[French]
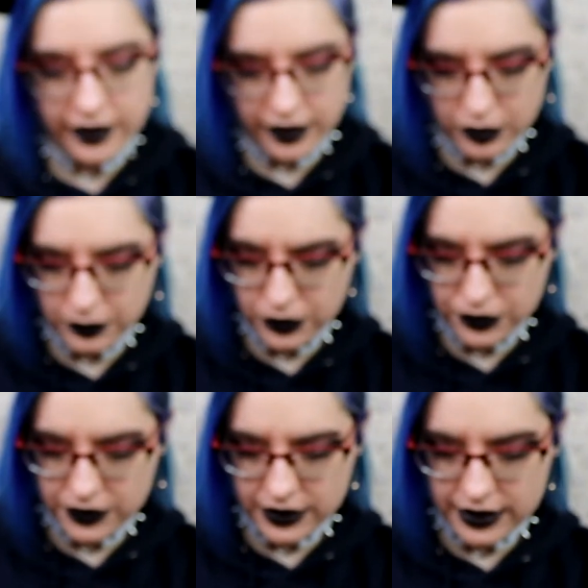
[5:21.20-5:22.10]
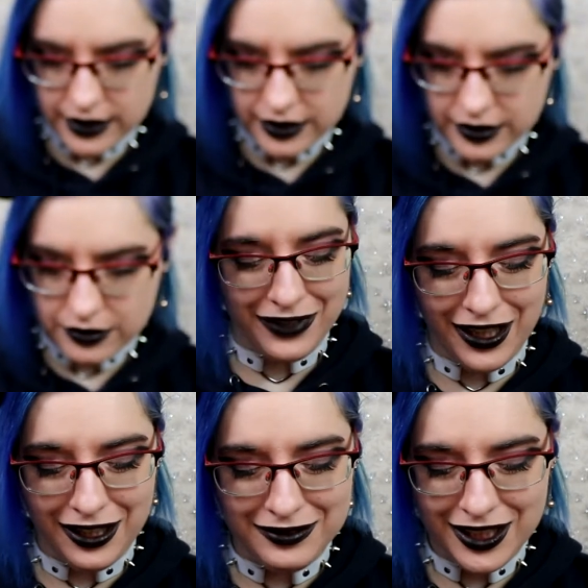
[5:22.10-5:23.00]
ni comment l'utiliser.
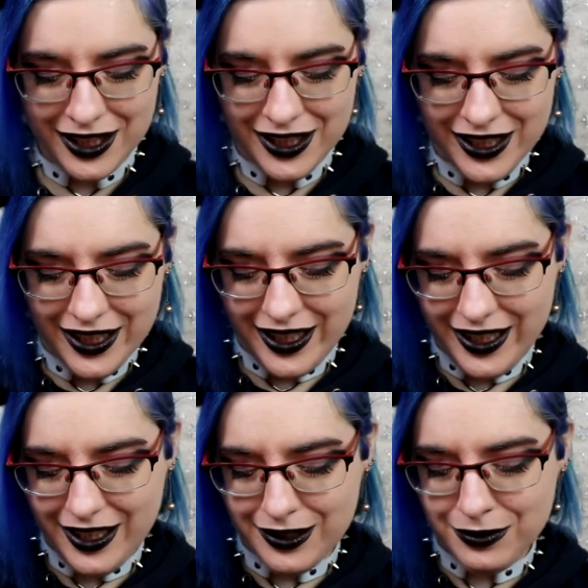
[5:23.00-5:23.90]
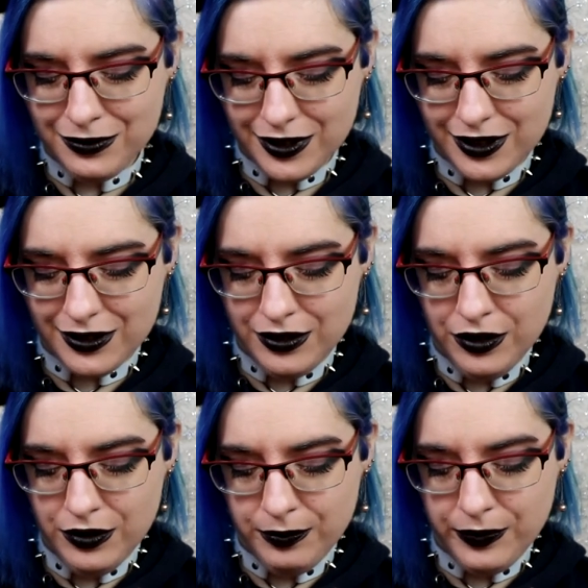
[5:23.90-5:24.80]
Voilà. Et donc
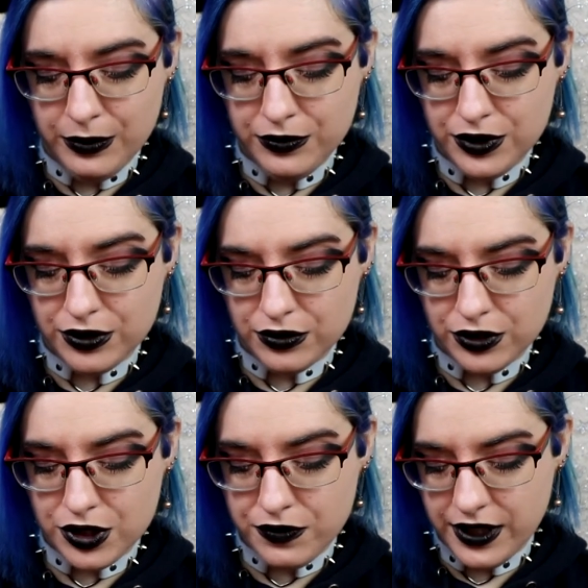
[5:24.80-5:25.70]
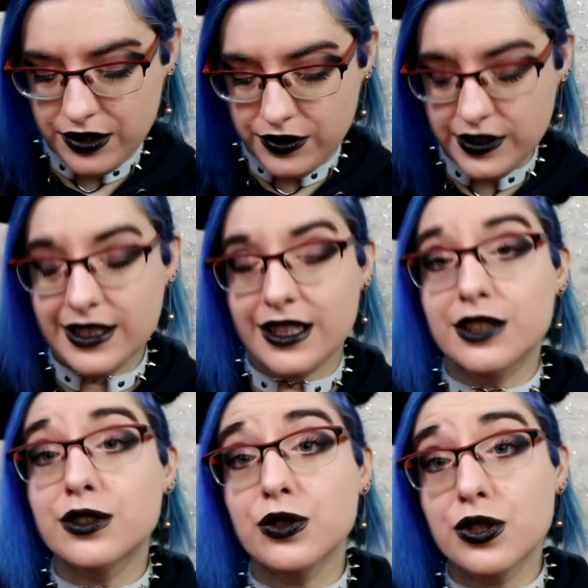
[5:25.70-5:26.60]
le pain moussant que je vais utiliser
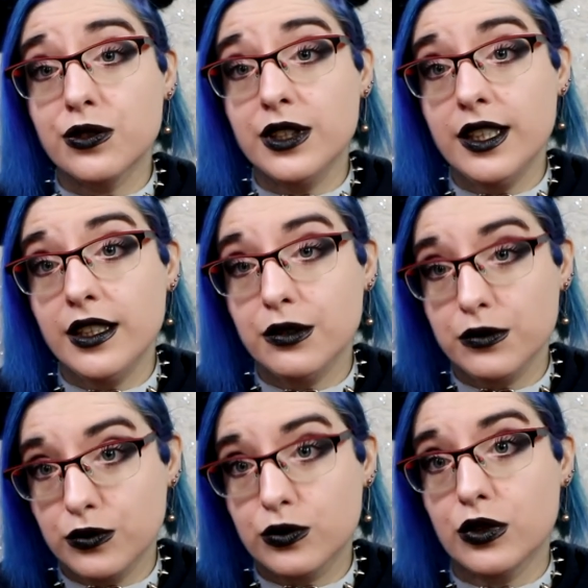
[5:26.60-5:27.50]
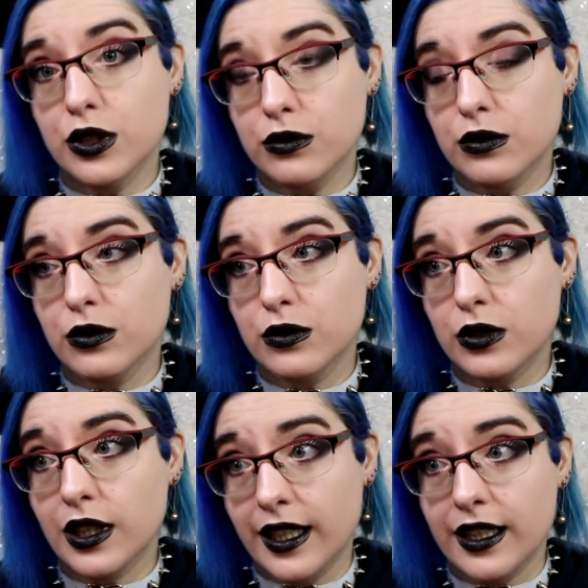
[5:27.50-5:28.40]
ce jeudi, toi tu euh,
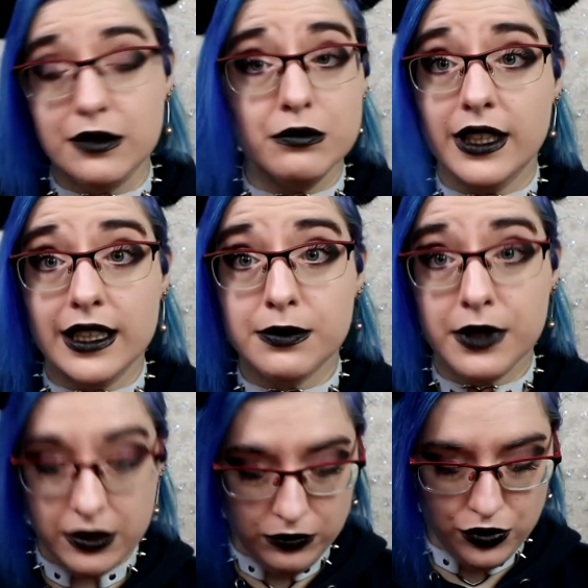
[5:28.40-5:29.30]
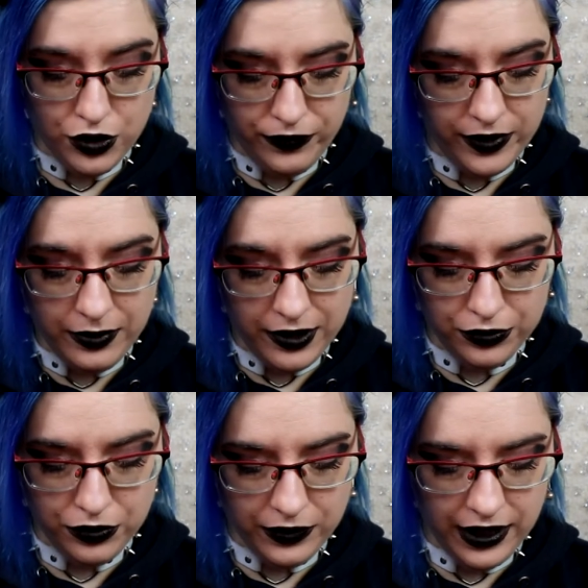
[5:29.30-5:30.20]
la, bah, la, semaine où je filme et où
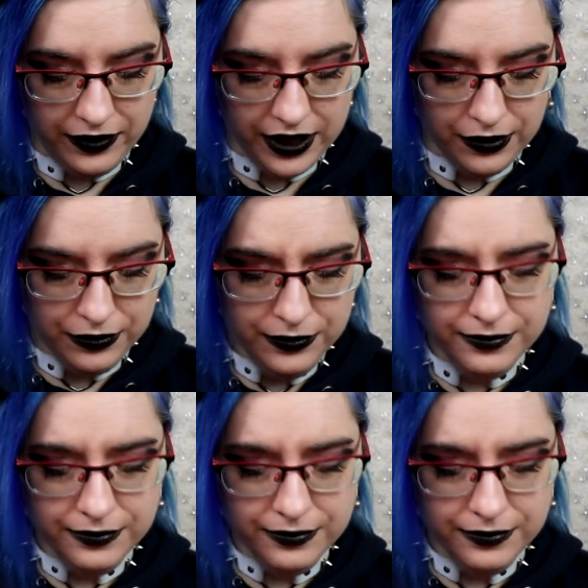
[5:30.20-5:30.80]
tu vois la vidéo,